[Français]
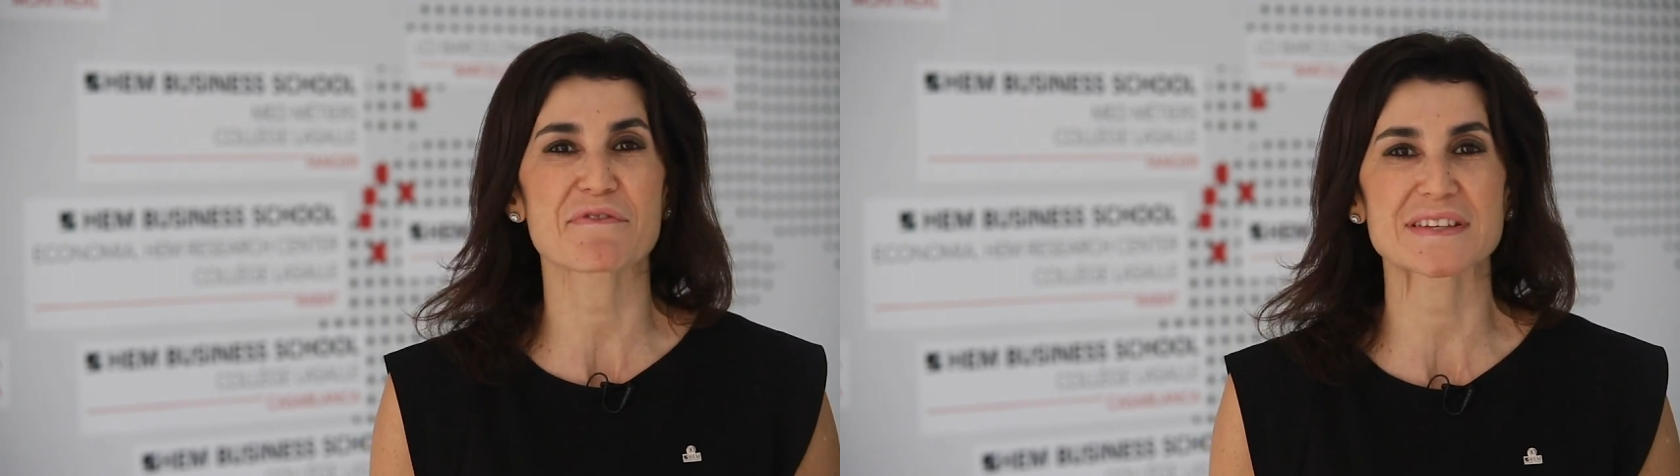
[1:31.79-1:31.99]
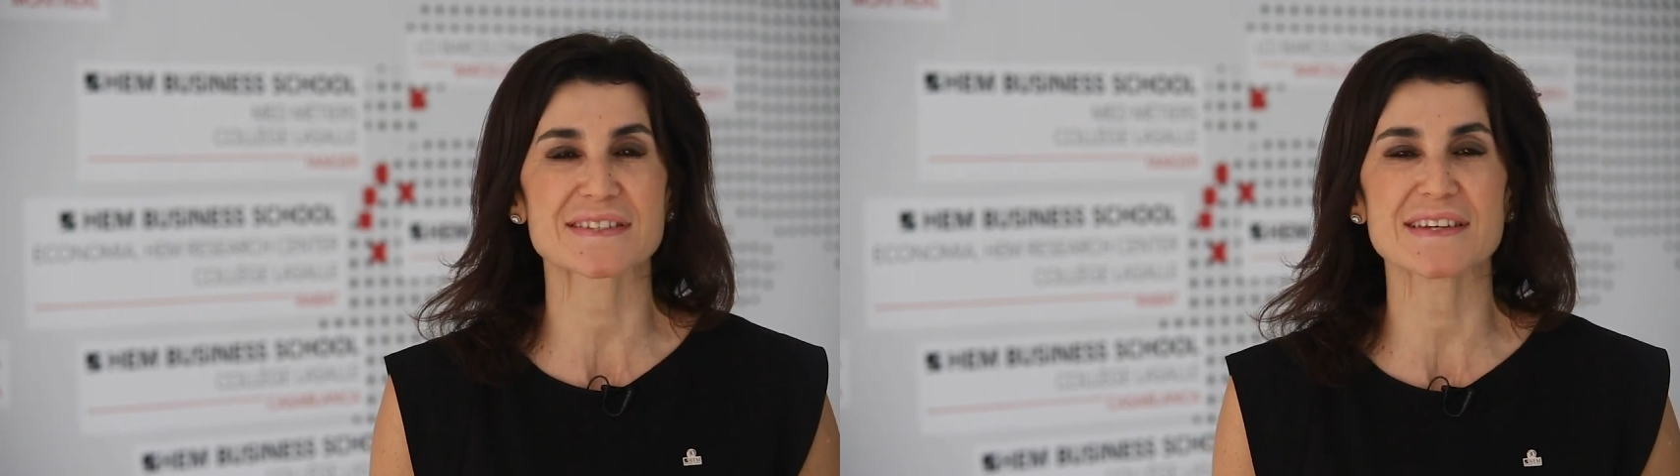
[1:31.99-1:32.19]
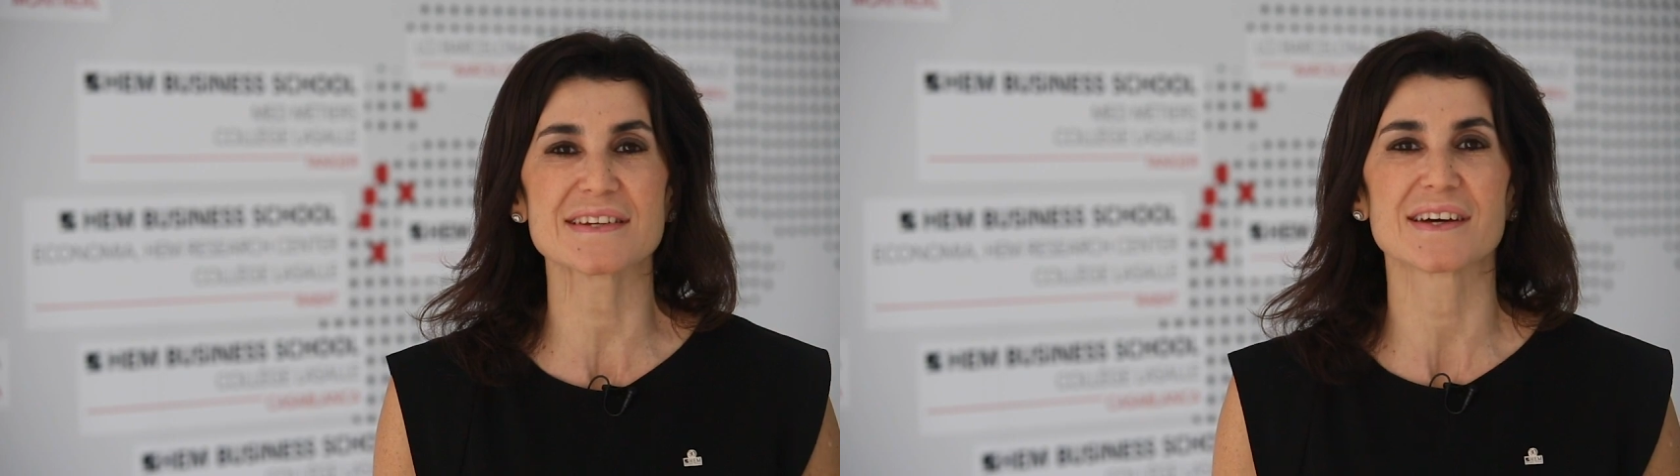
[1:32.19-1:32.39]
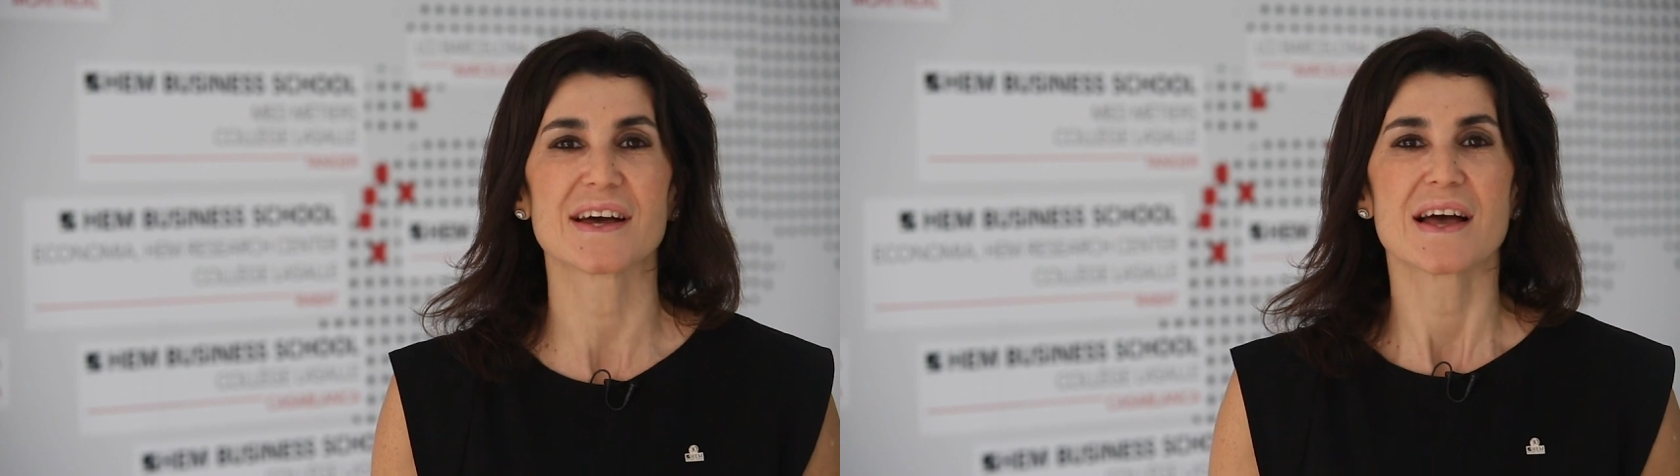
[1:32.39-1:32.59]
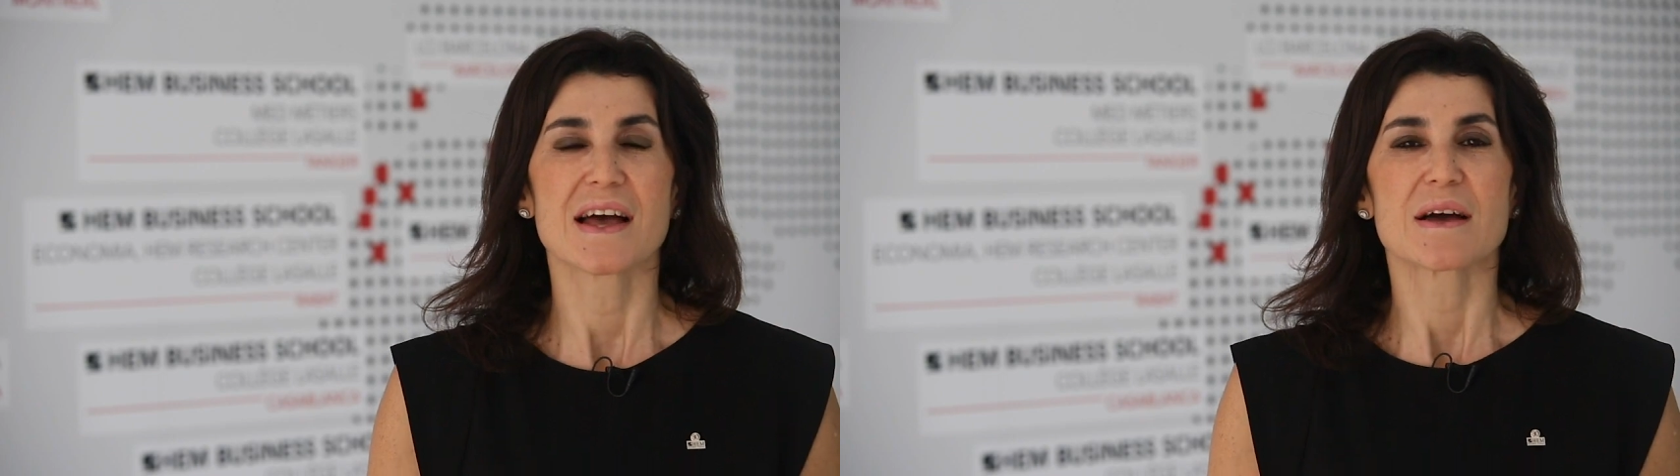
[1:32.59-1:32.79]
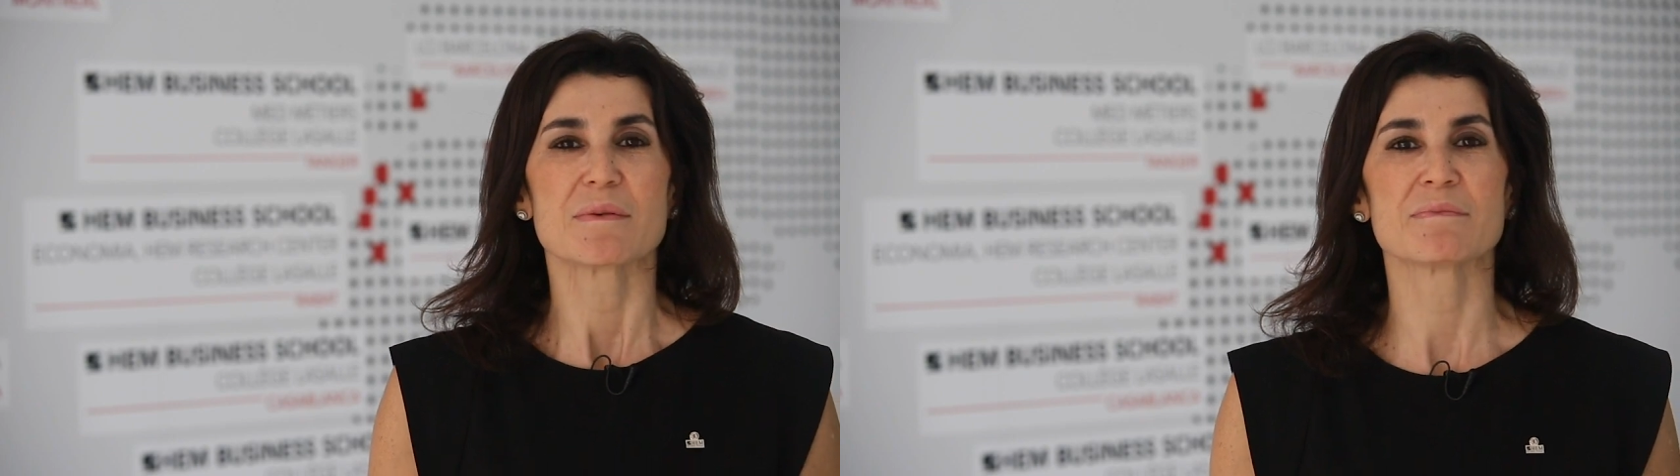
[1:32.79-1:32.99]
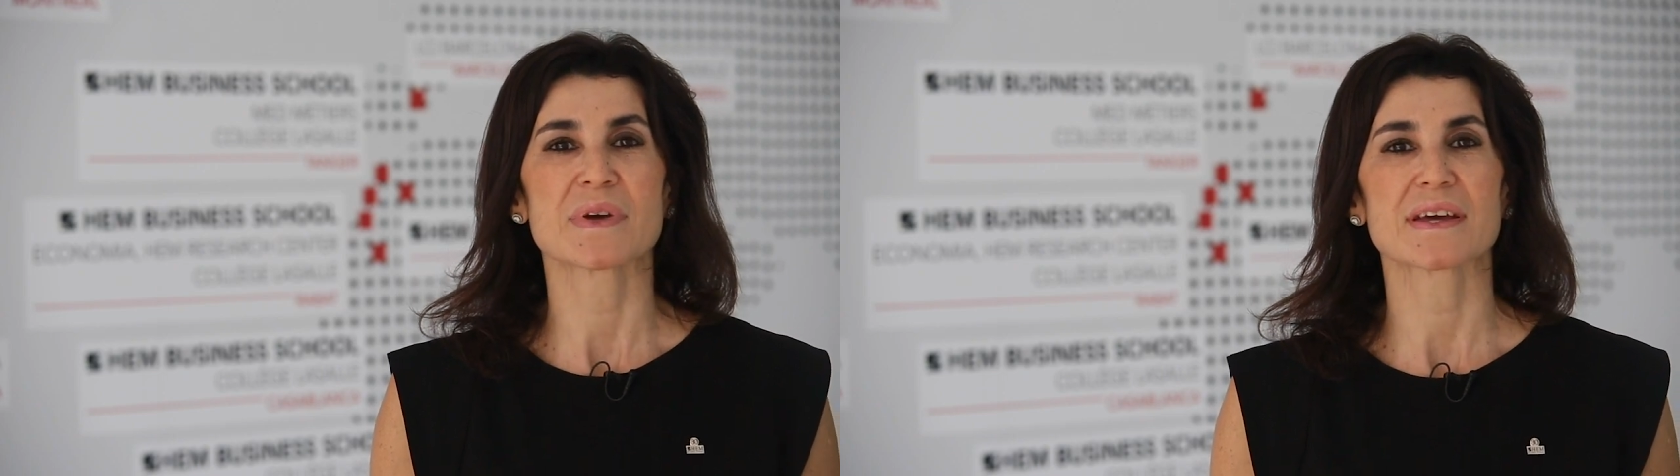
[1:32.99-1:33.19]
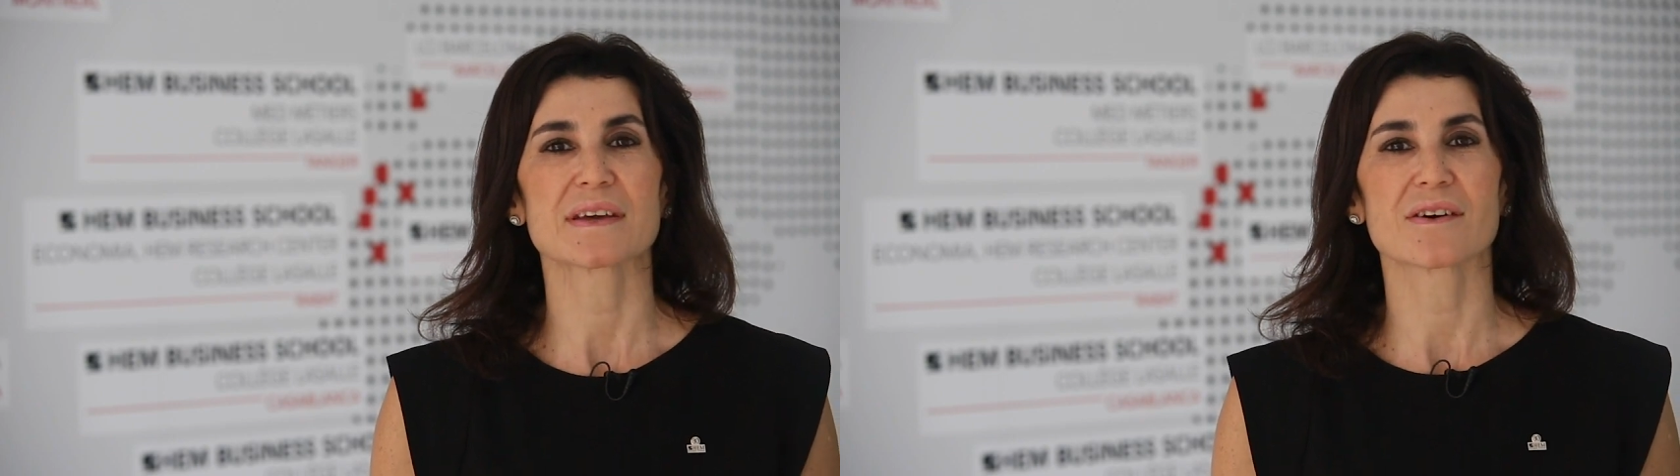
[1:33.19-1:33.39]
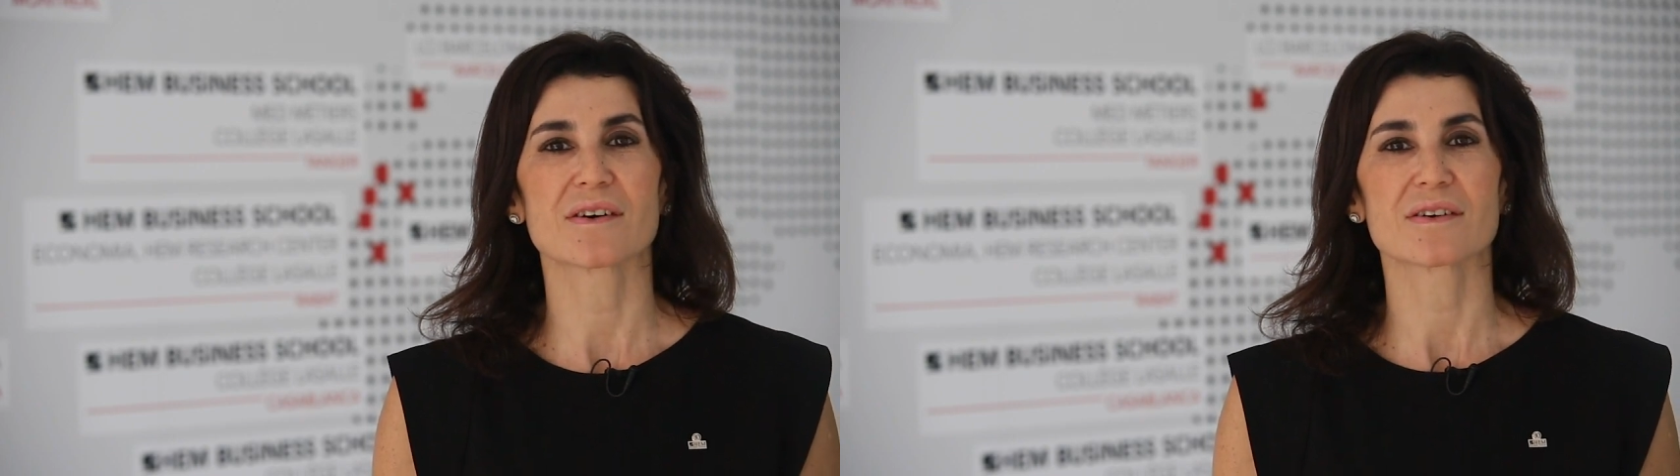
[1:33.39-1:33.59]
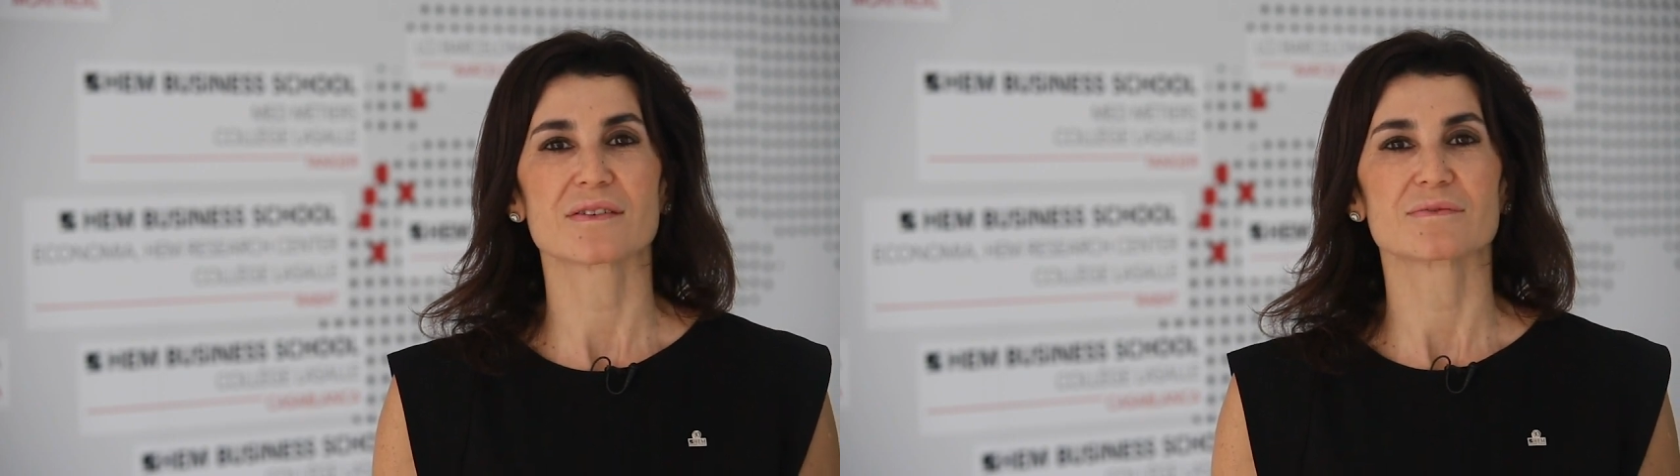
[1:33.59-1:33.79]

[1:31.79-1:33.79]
facile, mais euh,